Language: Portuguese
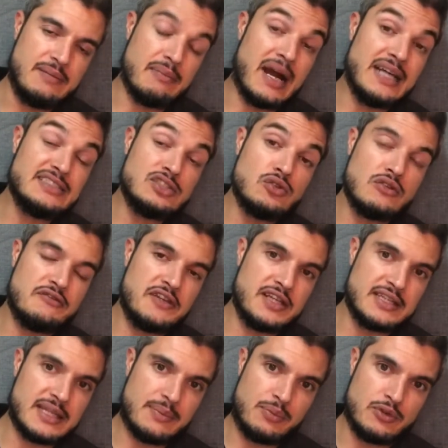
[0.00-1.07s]
mais de
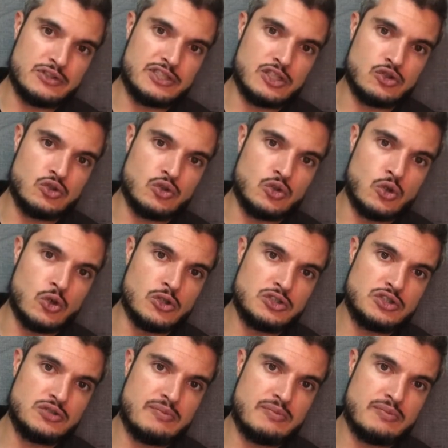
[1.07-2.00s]
90% dos